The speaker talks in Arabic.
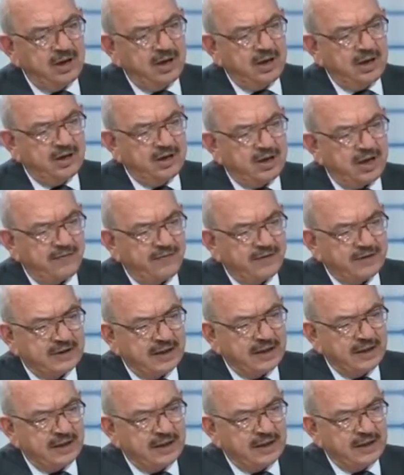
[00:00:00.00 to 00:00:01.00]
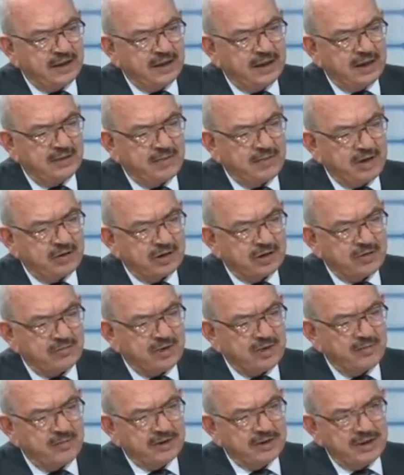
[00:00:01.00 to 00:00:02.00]
إضافة إلى ما
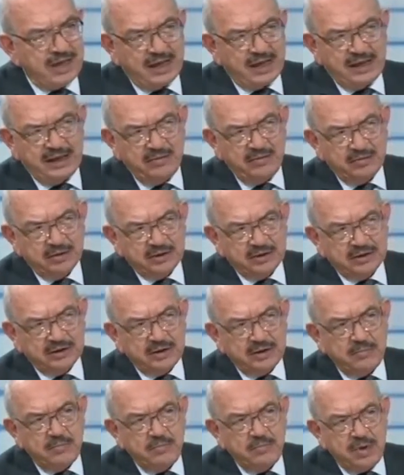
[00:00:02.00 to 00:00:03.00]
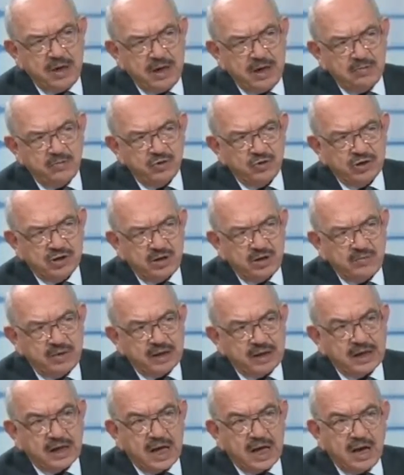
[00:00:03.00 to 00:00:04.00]
يسمى بالتعليم الطبي
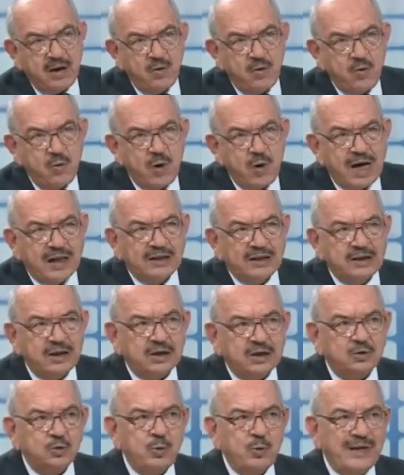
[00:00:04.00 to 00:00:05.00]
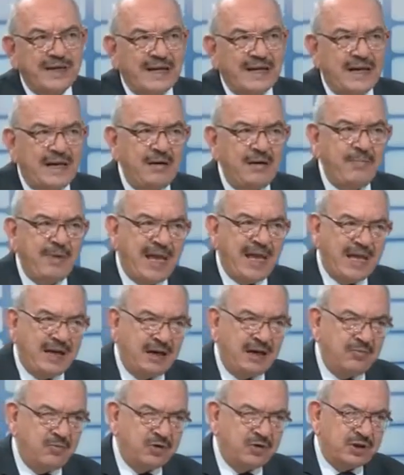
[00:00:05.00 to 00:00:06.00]
المستمر أو التطوير المهني
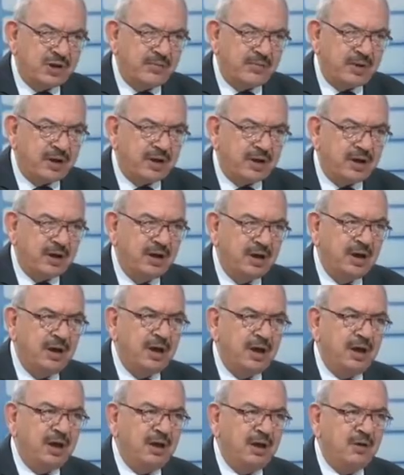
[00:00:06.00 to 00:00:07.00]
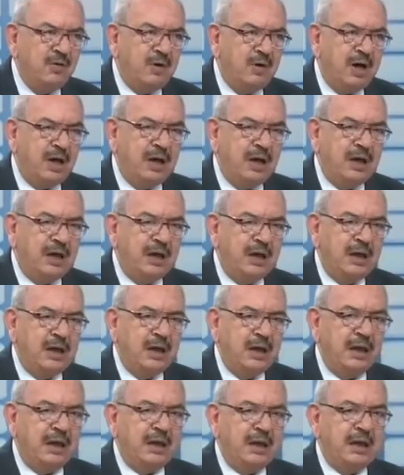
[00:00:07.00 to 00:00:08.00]
المستمر اللي هو
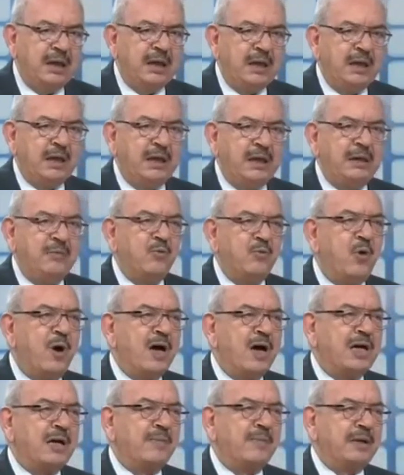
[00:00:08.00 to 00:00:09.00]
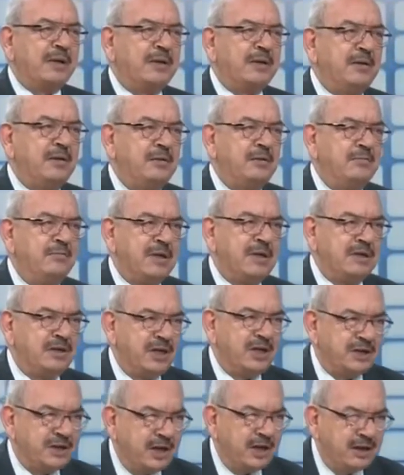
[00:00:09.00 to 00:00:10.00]
آه، لمواكبة ما
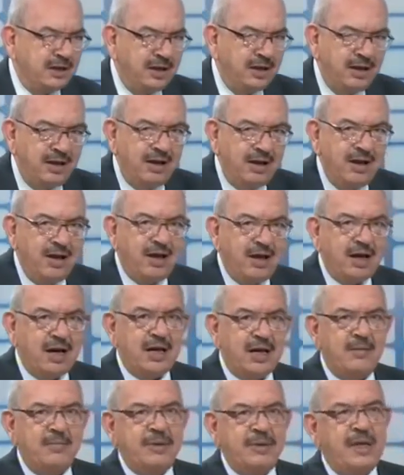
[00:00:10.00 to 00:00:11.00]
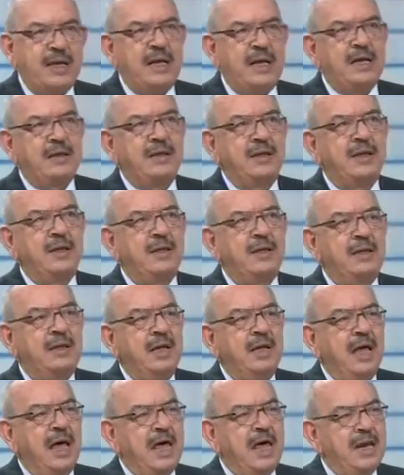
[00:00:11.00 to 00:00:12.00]
استجد رقم ثلاثة
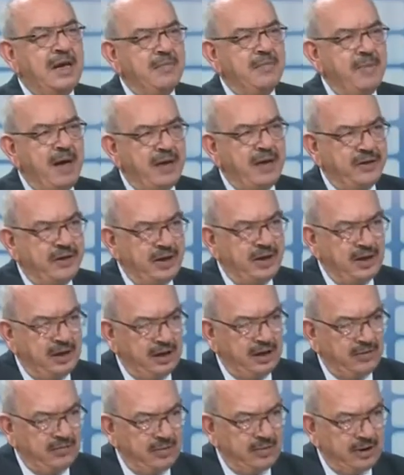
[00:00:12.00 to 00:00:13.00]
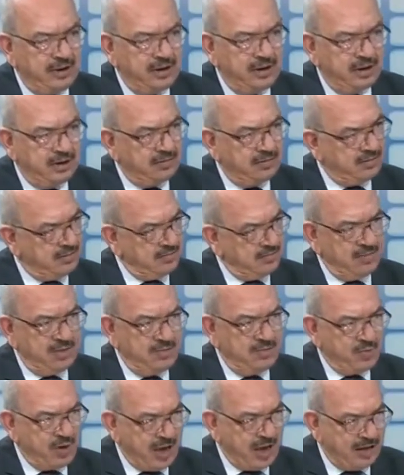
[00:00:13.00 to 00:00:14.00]
البحث العلمي من
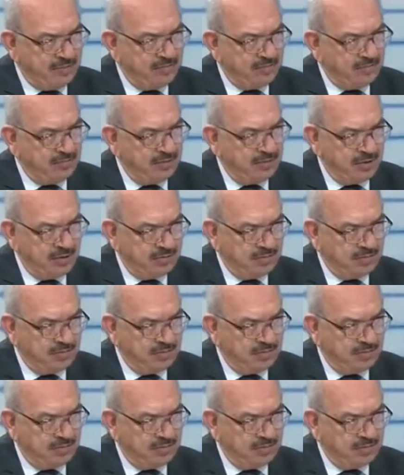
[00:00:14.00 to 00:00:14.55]
مهام من